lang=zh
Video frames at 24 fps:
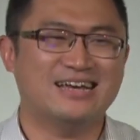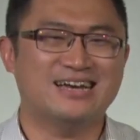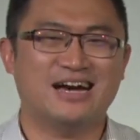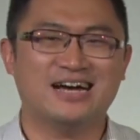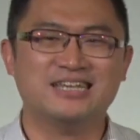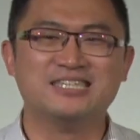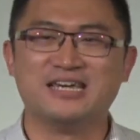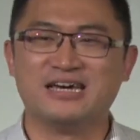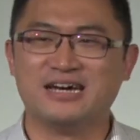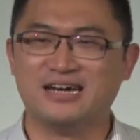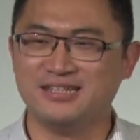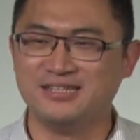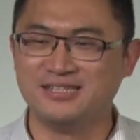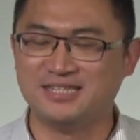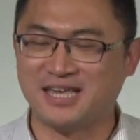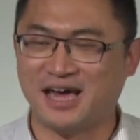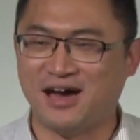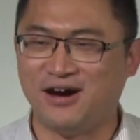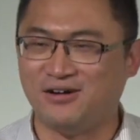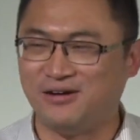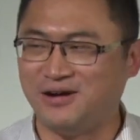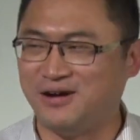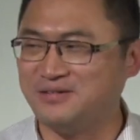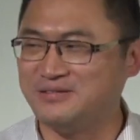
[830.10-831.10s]
而且很
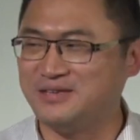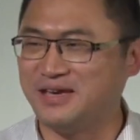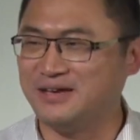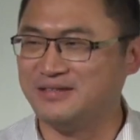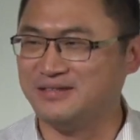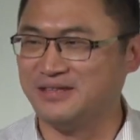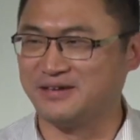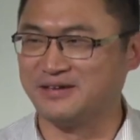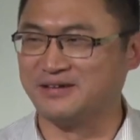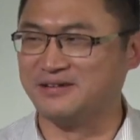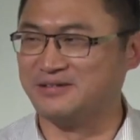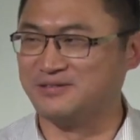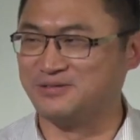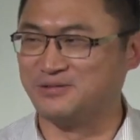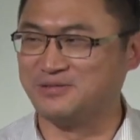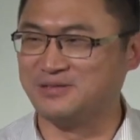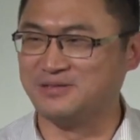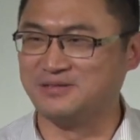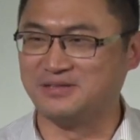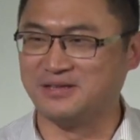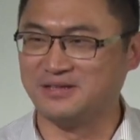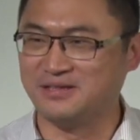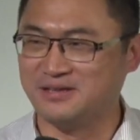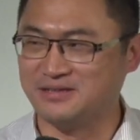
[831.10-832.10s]
吵，好像那个就是
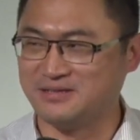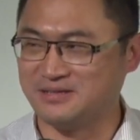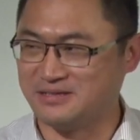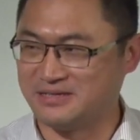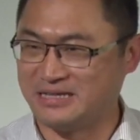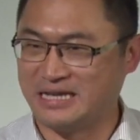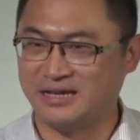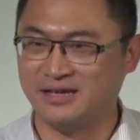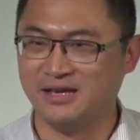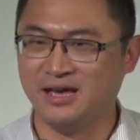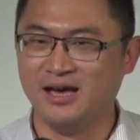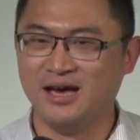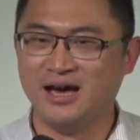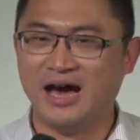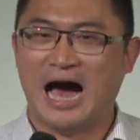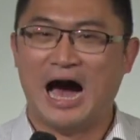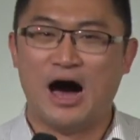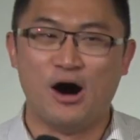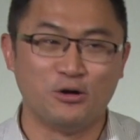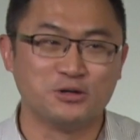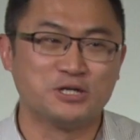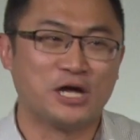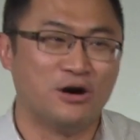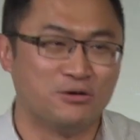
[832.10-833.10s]
真的是在
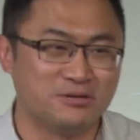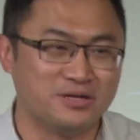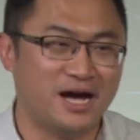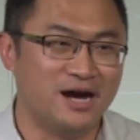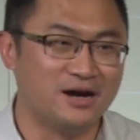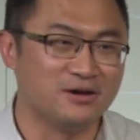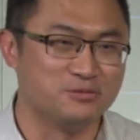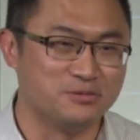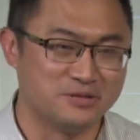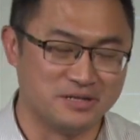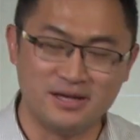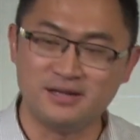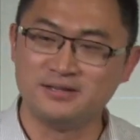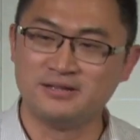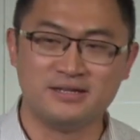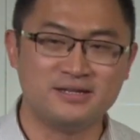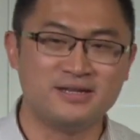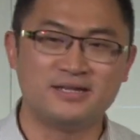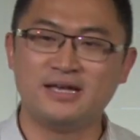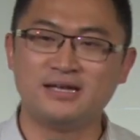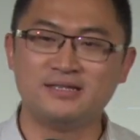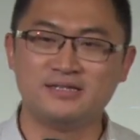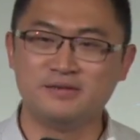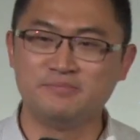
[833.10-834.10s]
嚎啕大哭。你知道人家
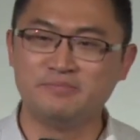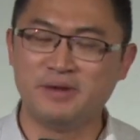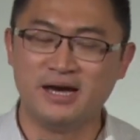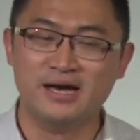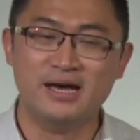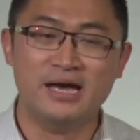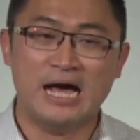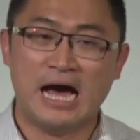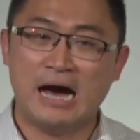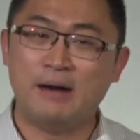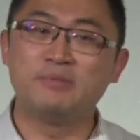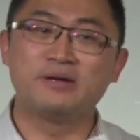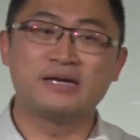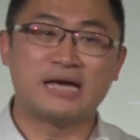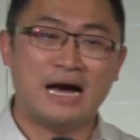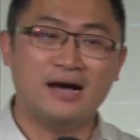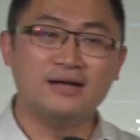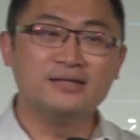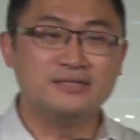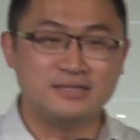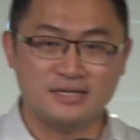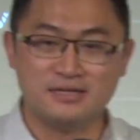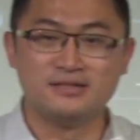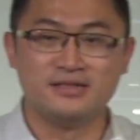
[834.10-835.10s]
在敬拜，他们
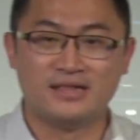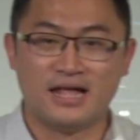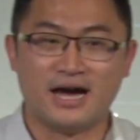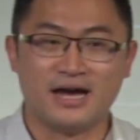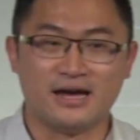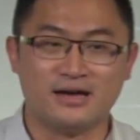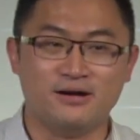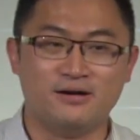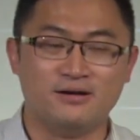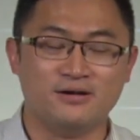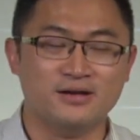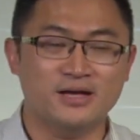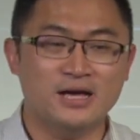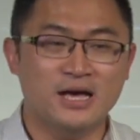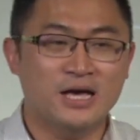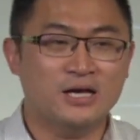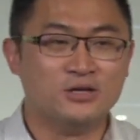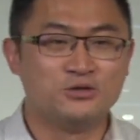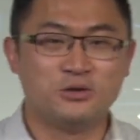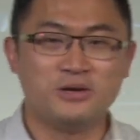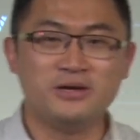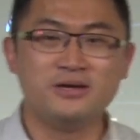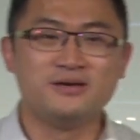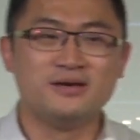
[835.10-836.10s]
刚进来哈，
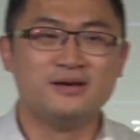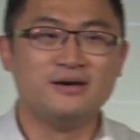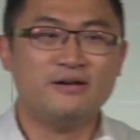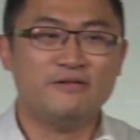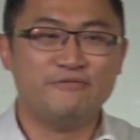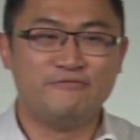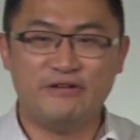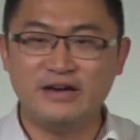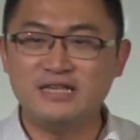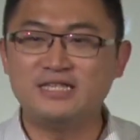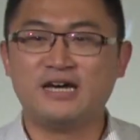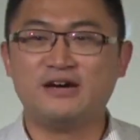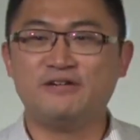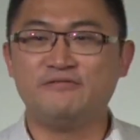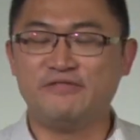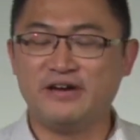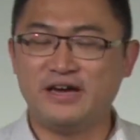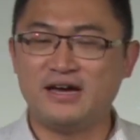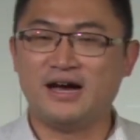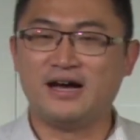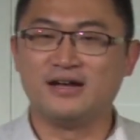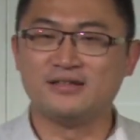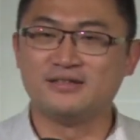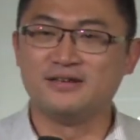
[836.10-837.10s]
所以非常非
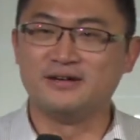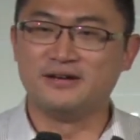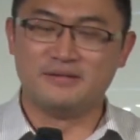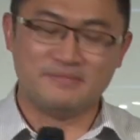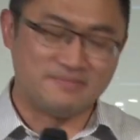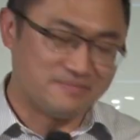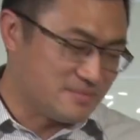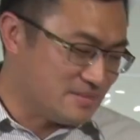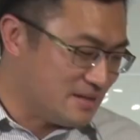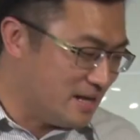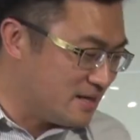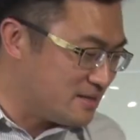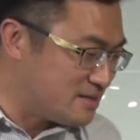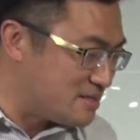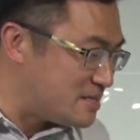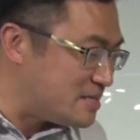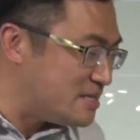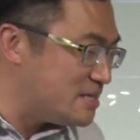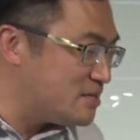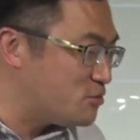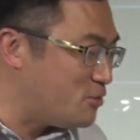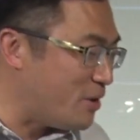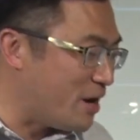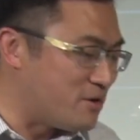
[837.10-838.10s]
常的
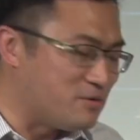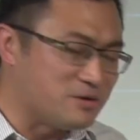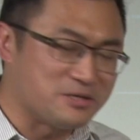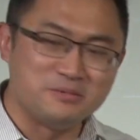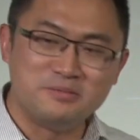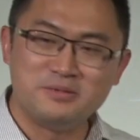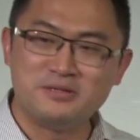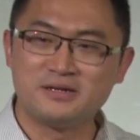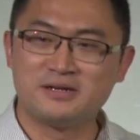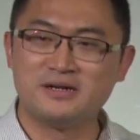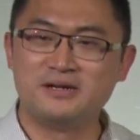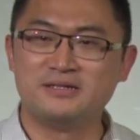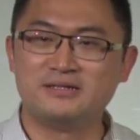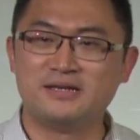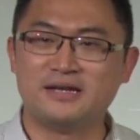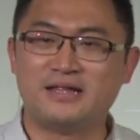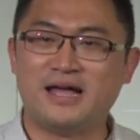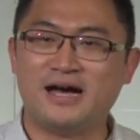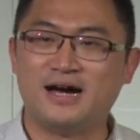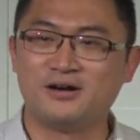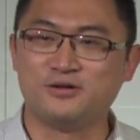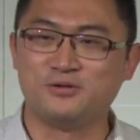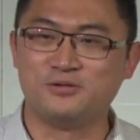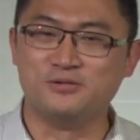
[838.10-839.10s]
奇怪，为什么这个人在
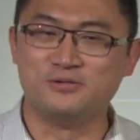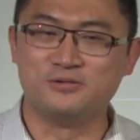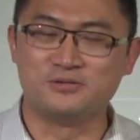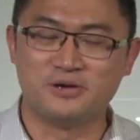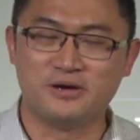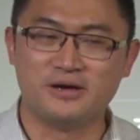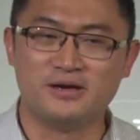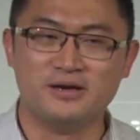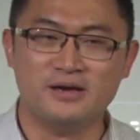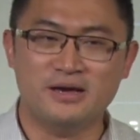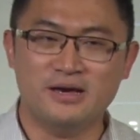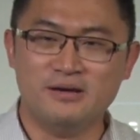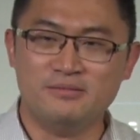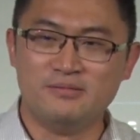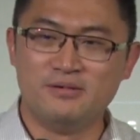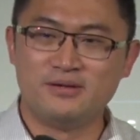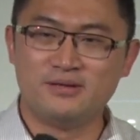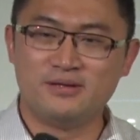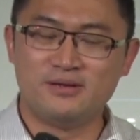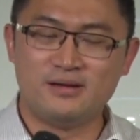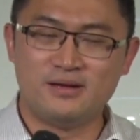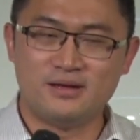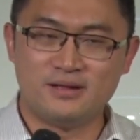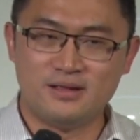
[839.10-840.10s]
大哭？所以
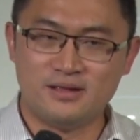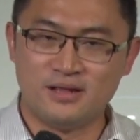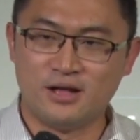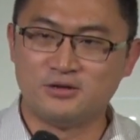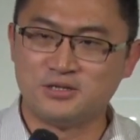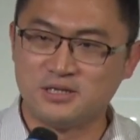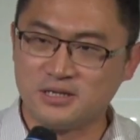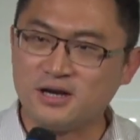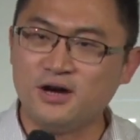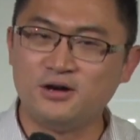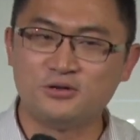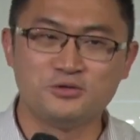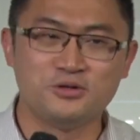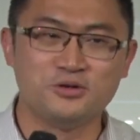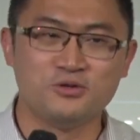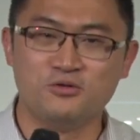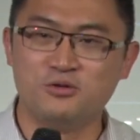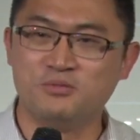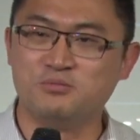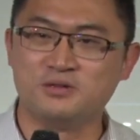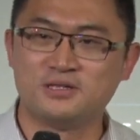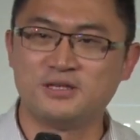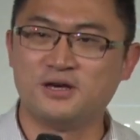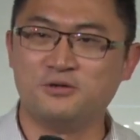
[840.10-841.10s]
老实告诉你，
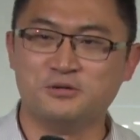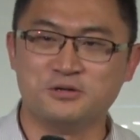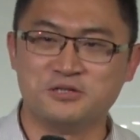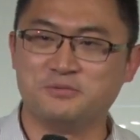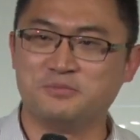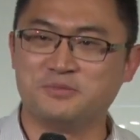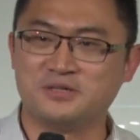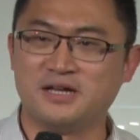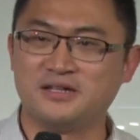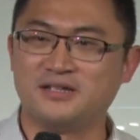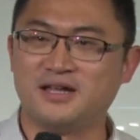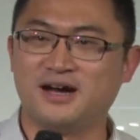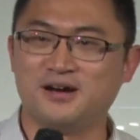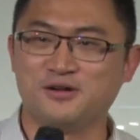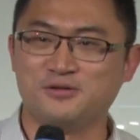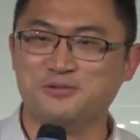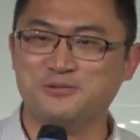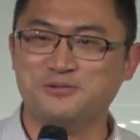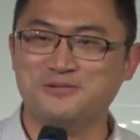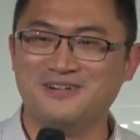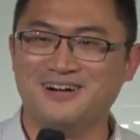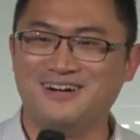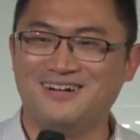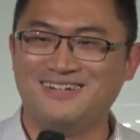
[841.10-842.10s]
我不知道为什么在大
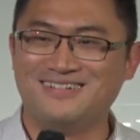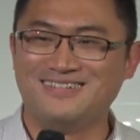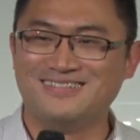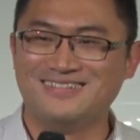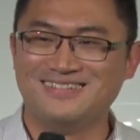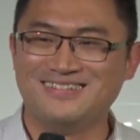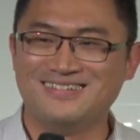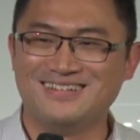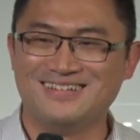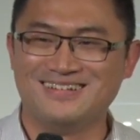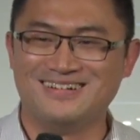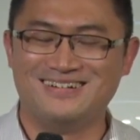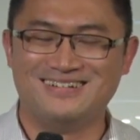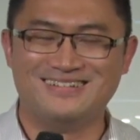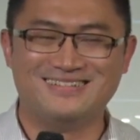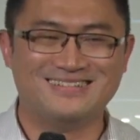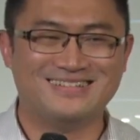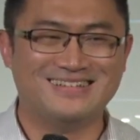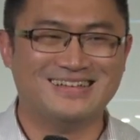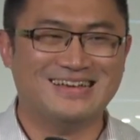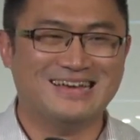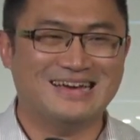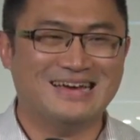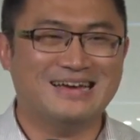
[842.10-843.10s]
哭哈。哦，
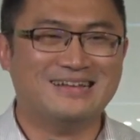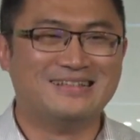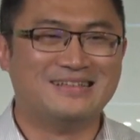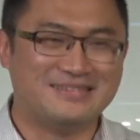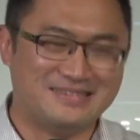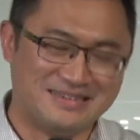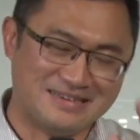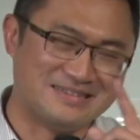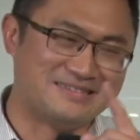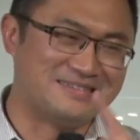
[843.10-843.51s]
那是